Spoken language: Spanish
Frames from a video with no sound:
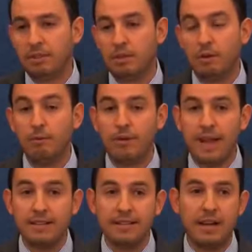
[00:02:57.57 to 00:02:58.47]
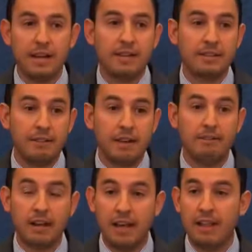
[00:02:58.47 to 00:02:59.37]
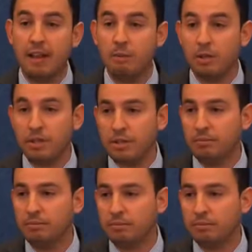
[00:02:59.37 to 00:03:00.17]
Confianza que se ve reflejada en la votación